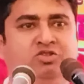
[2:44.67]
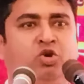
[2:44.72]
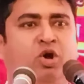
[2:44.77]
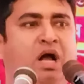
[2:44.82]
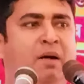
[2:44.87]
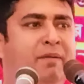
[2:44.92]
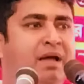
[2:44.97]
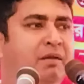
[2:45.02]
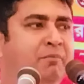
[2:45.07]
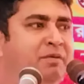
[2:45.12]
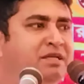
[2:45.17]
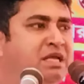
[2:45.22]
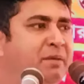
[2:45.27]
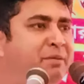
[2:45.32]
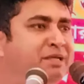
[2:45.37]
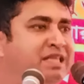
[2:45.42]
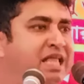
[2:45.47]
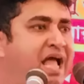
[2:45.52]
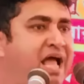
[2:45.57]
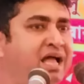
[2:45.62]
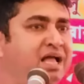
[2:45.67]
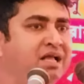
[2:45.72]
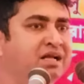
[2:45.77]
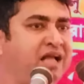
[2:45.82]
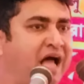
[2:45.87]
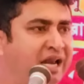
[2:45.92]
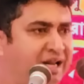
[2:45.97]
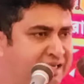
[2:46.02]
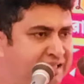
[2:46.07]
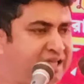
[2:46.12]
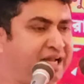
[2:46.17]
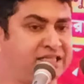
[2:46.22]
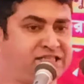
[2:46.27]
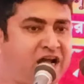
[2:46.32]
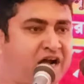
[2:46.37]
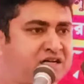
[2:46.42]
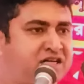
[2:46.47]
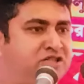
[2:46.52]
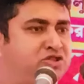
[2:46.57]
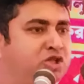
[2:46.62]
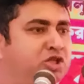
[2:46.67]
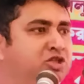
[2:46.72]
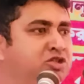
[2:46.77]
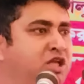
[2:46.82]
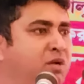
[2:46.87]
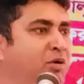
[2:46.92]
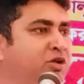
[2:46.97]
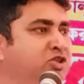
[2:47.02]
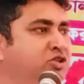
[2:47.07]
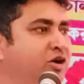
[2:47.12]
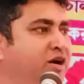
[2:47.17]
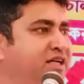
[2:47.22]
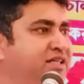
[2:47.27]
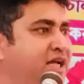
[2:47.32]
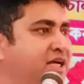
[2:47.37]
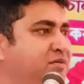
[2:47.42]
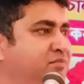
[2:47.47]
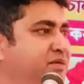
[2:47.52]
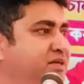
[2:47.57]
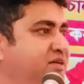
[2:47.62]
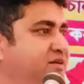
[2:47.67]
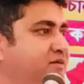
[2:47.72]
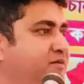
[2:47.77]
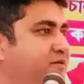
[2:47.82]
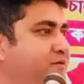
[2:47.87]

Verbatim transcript: ঢোকাবেন বিজেপিতে কালকে থেকে চাকরি তদন্ত বন্ধ হয়ে থাকবে